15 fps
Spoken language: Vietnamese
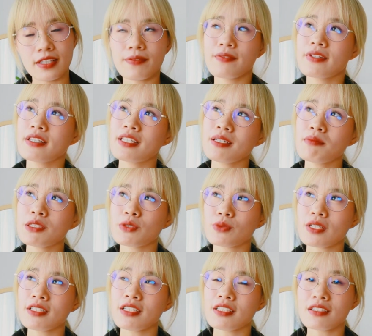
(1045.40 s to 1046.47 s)
tại vì khi mà chúng
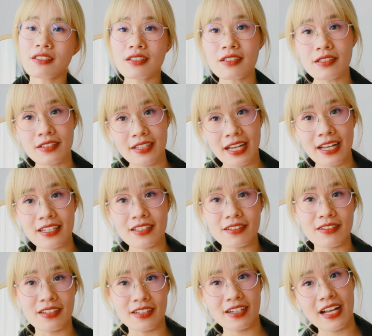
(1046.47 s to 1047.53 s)
ta nhận những lời khen từ
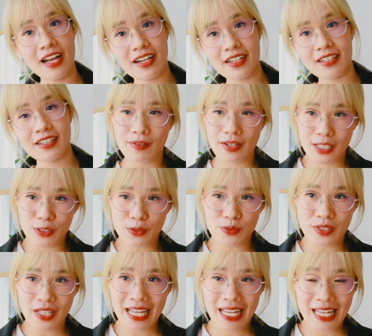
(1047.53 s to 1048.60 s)
người khác ấy, và
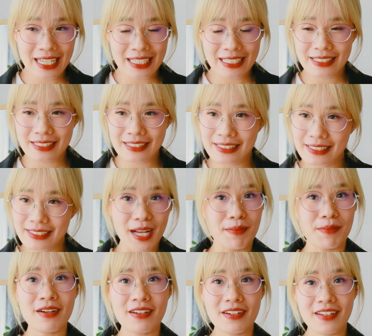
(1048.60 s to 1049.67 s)
chúng ta
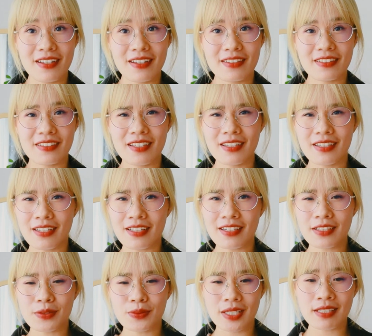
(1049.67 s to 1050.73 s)
cảm ơn ấy, thì nghĩa
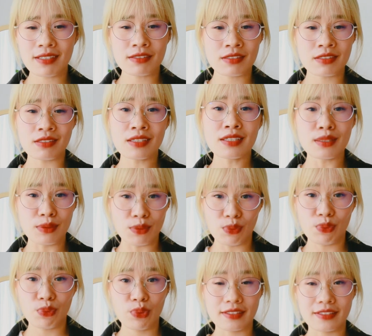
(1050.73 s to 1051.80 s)
là chúng ta thực sự hiểu
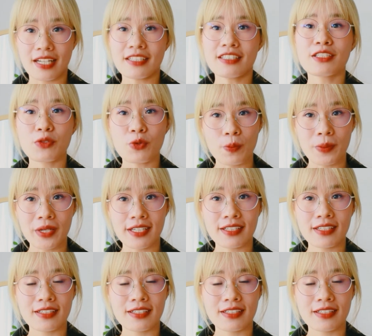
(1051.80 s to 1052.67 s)
giá trị của mình